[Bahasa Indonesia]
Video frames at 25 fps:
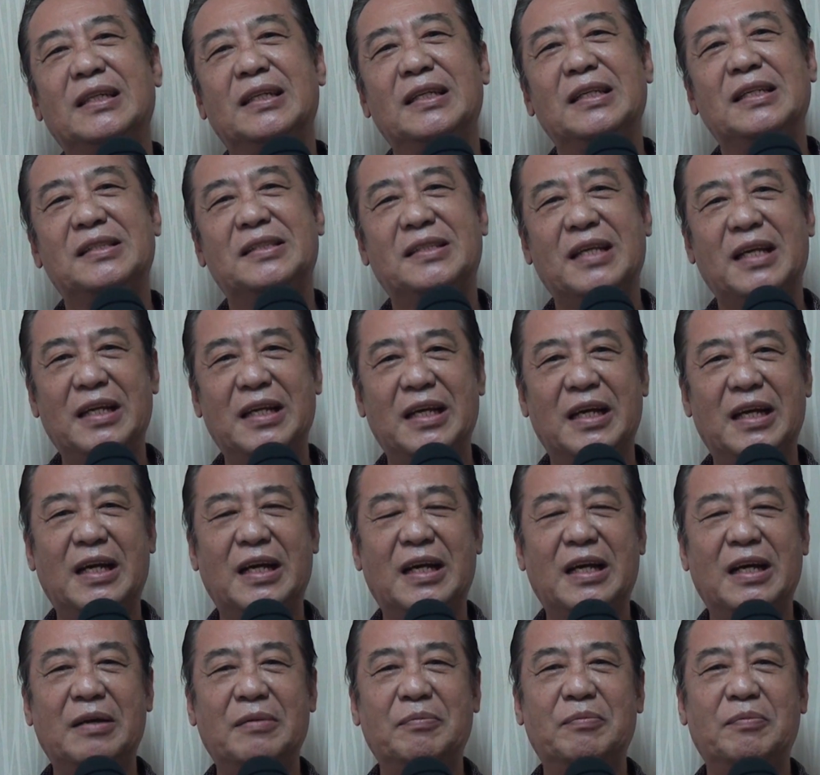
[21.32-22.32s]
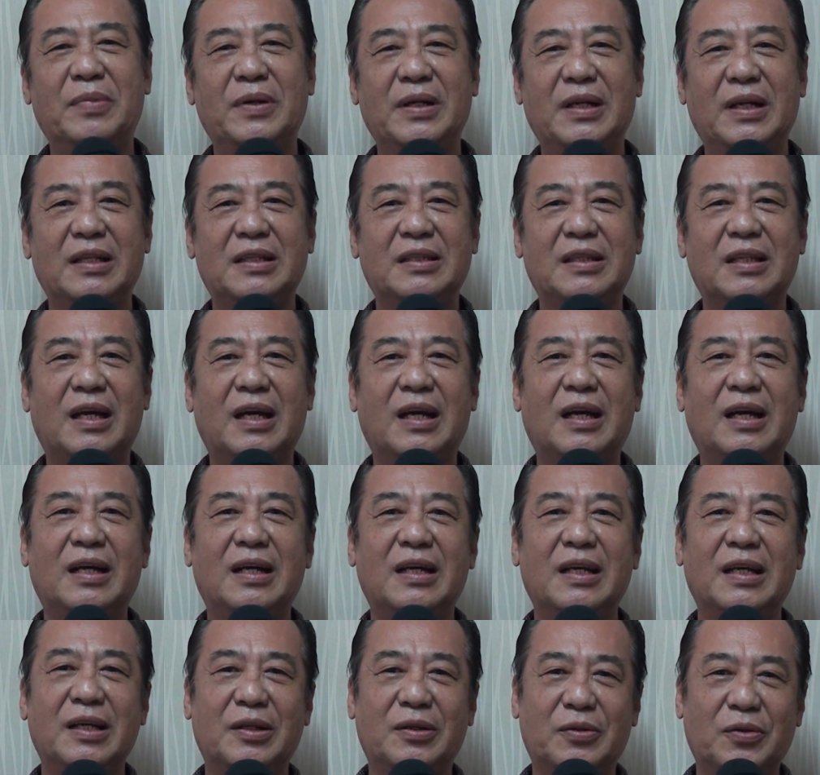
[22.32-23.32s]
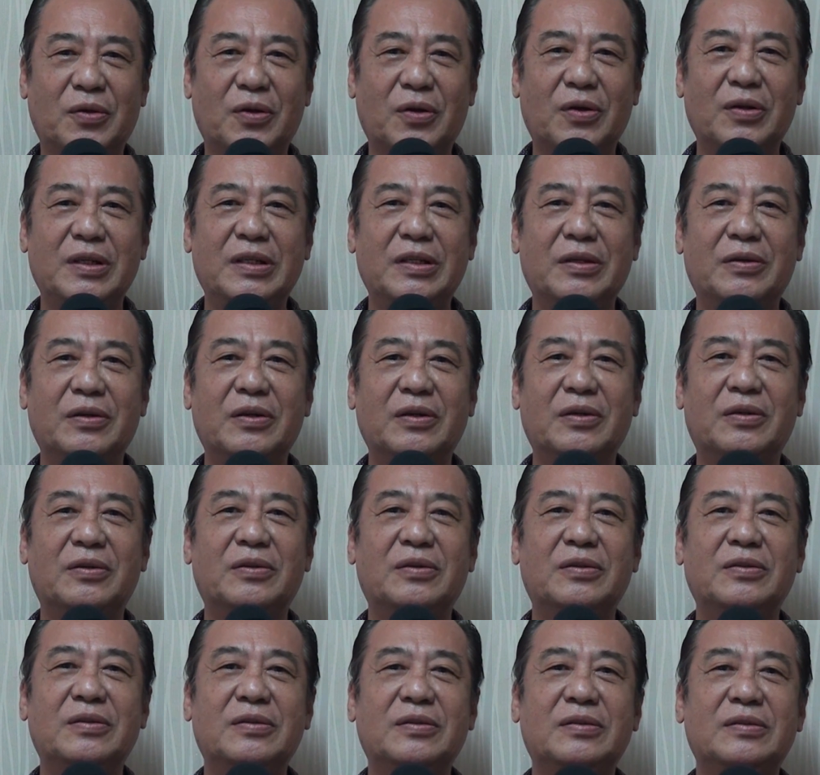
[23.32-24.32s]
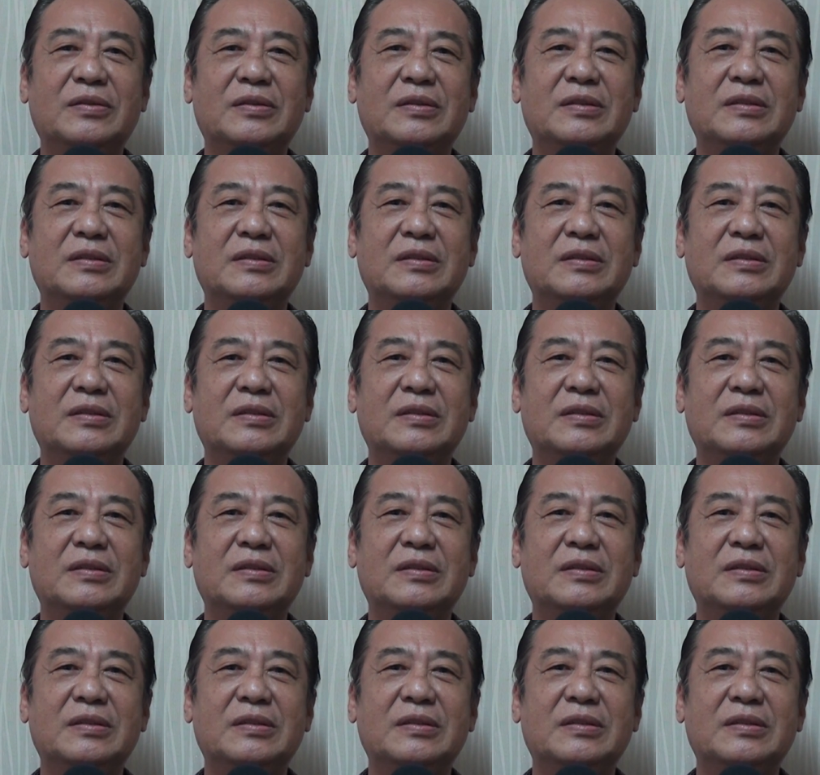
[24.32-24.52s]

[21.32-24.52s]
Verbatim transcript: Saya Pendeta Eko Roniono